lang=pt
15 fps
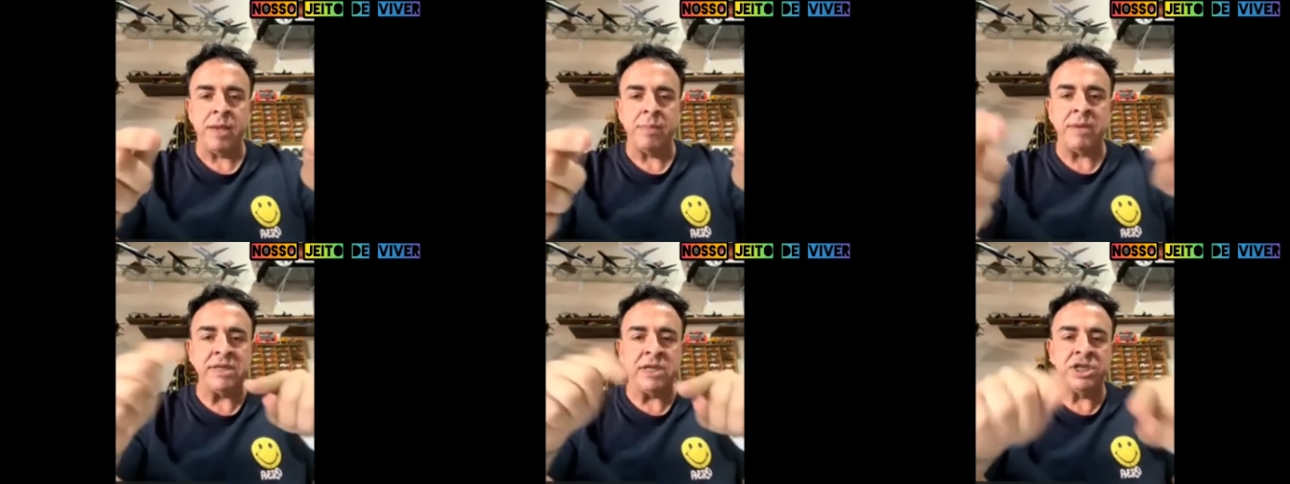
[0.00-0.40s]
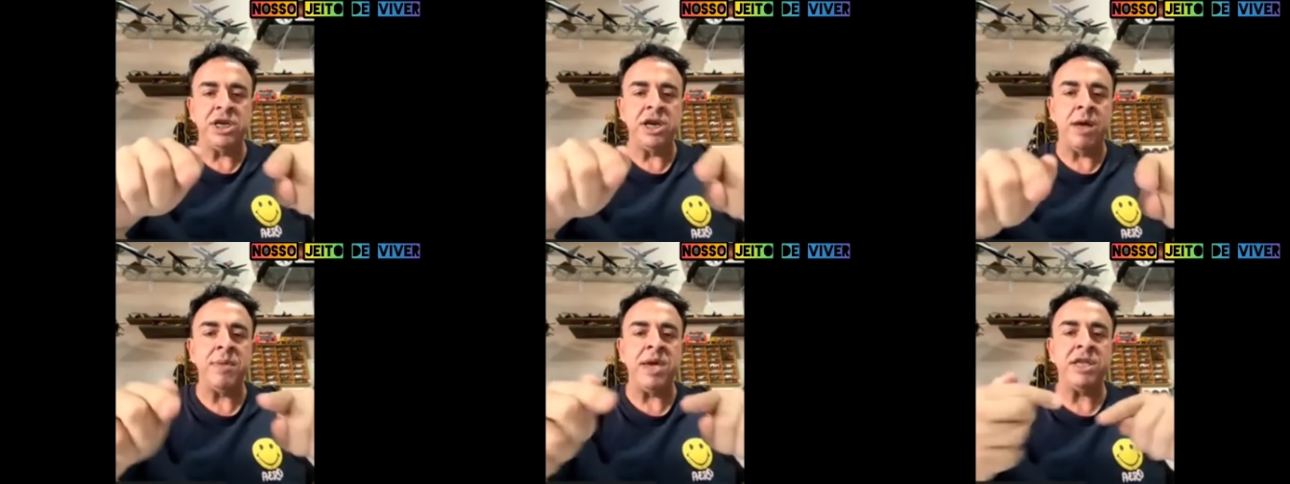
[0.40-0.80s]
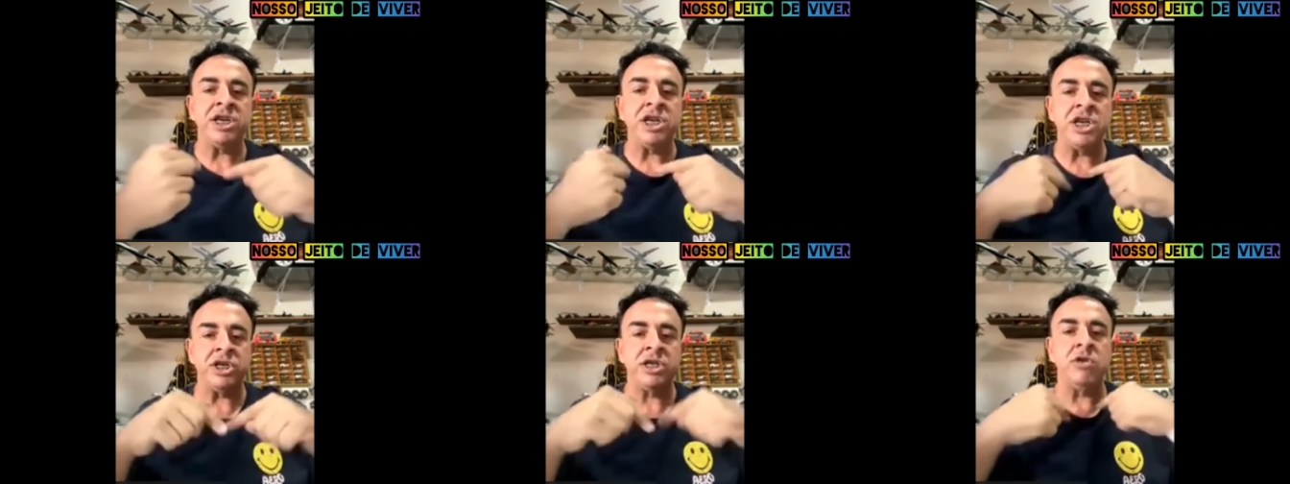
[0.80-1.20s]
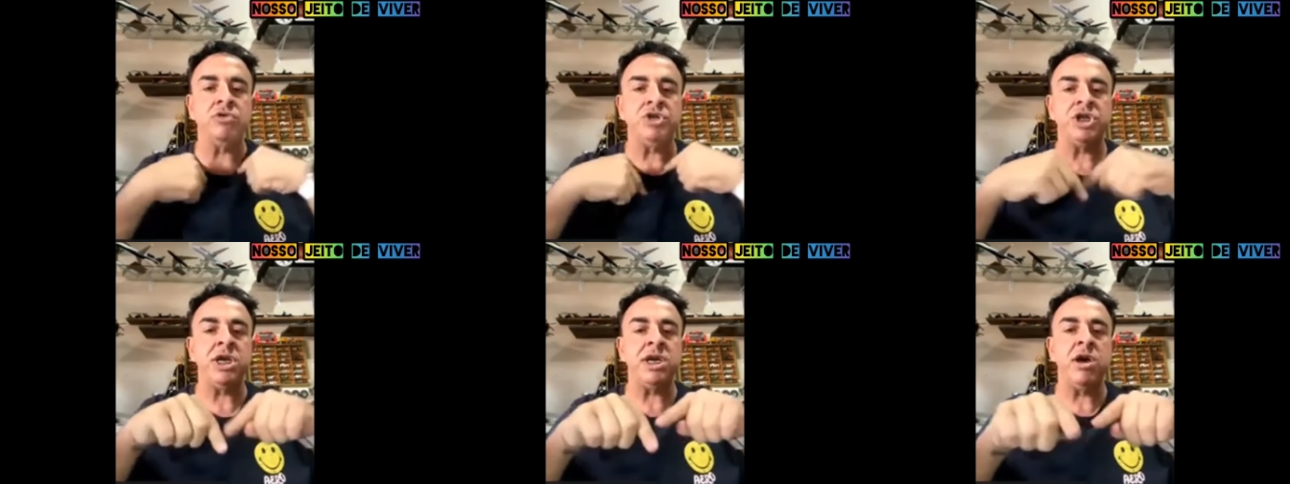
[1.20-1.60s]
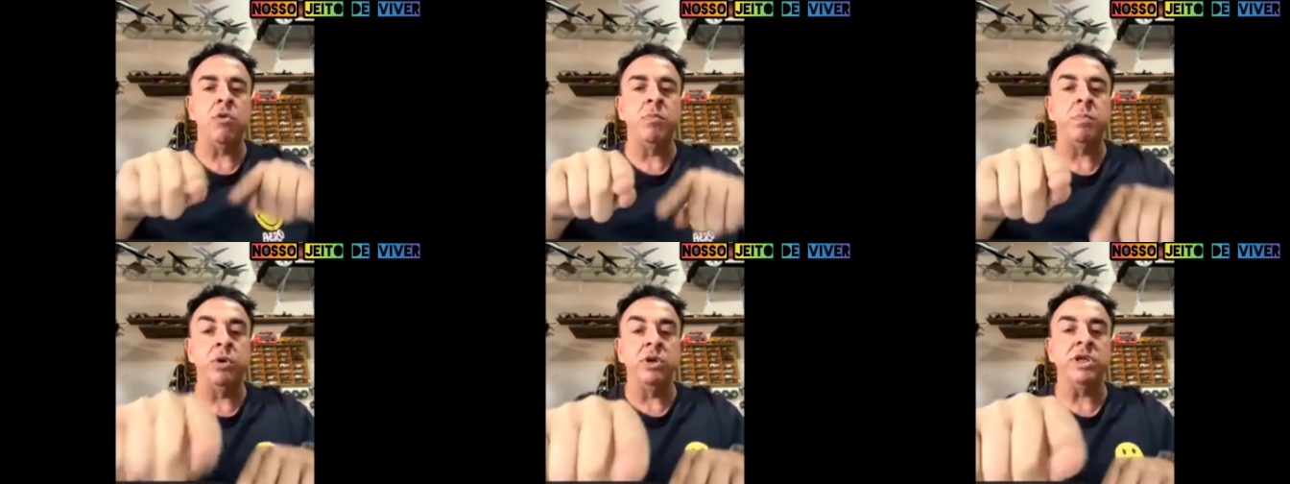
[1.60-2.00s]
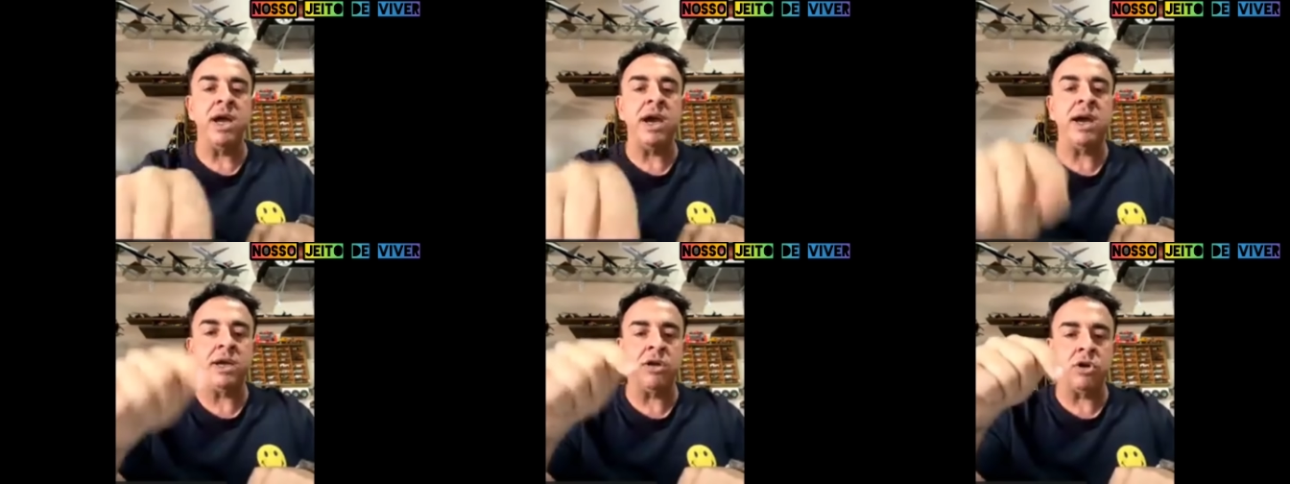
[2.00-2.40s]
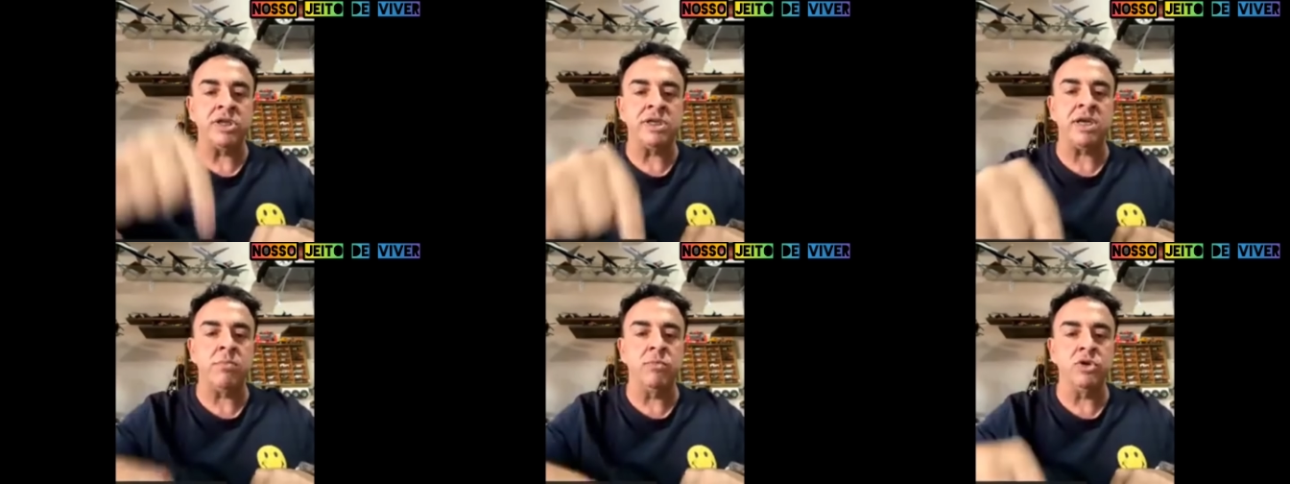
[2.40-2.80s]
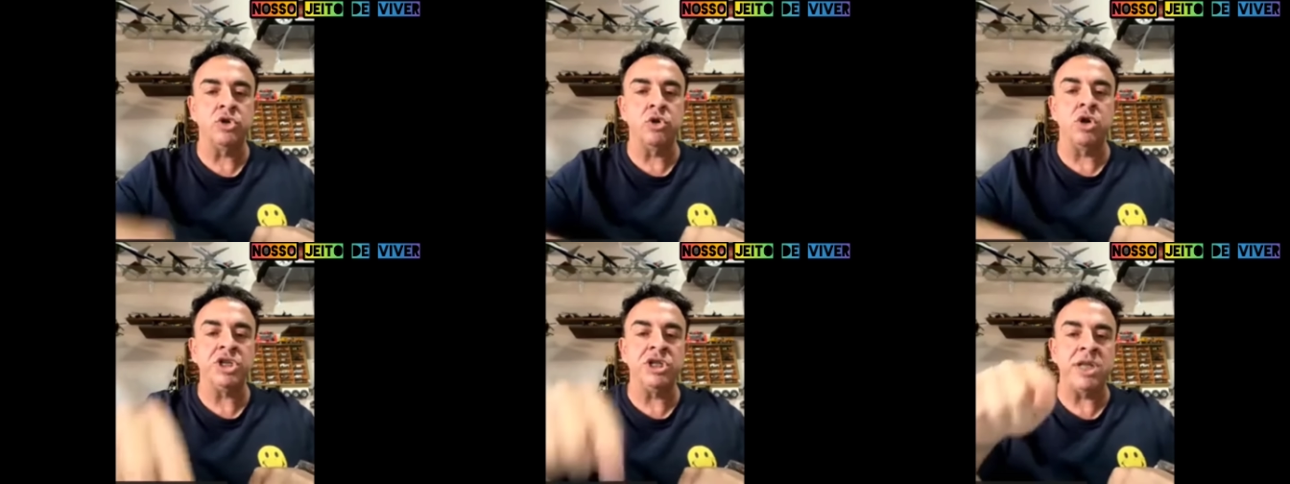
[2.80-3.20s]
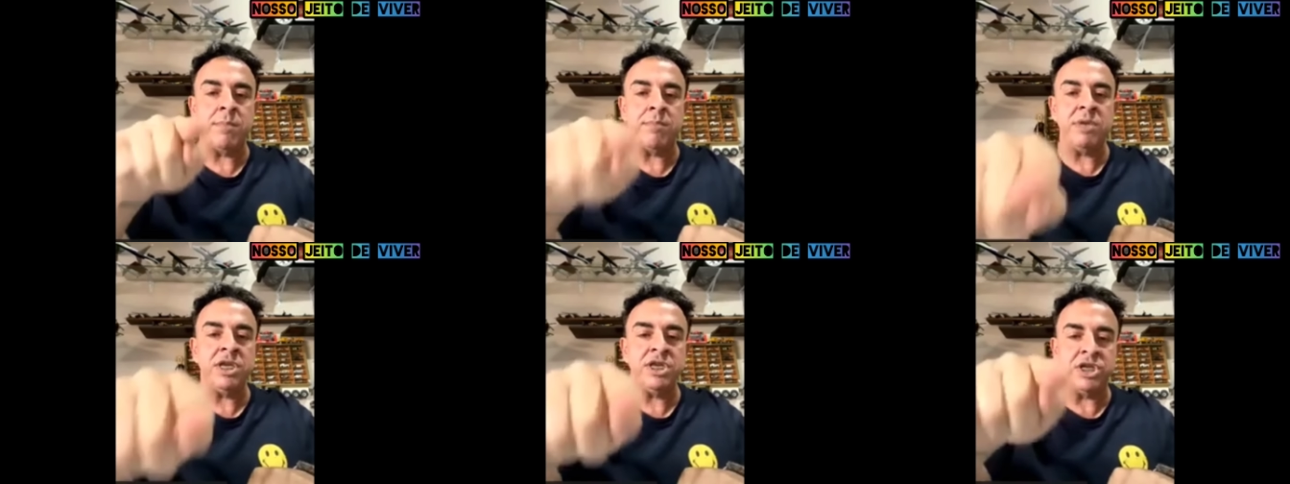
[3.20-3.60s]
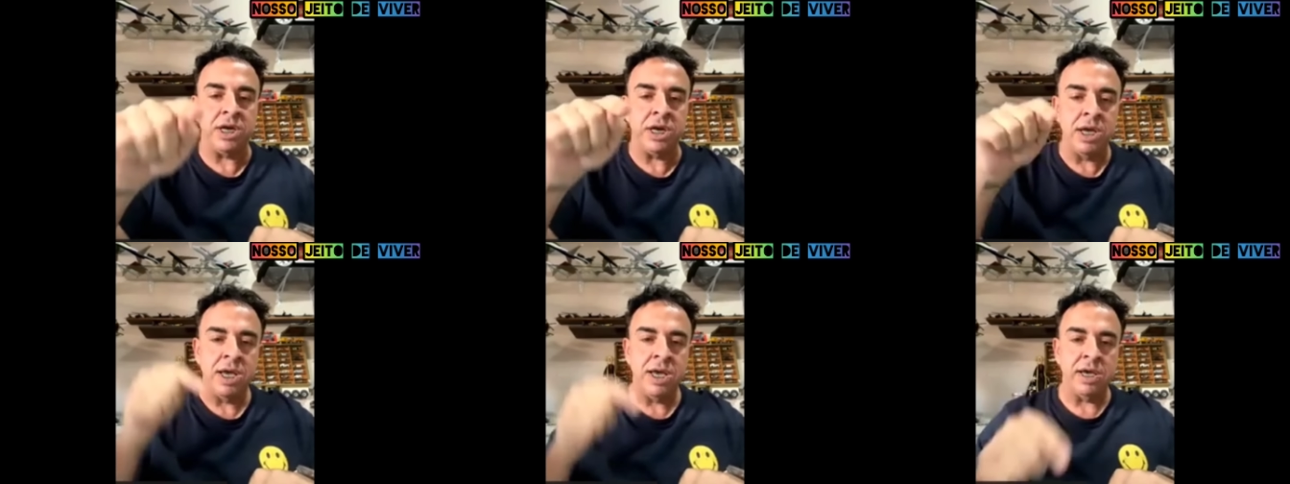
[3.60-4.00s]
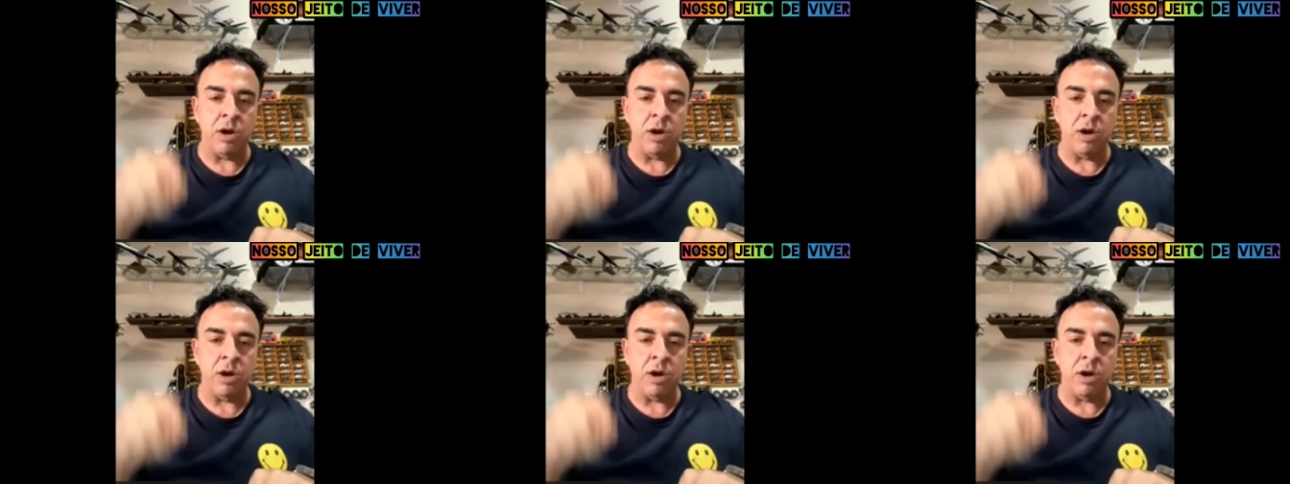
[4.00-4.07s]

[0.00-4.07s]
mas antigamente a gente não tinha o poder que nós temos hoje da mídia,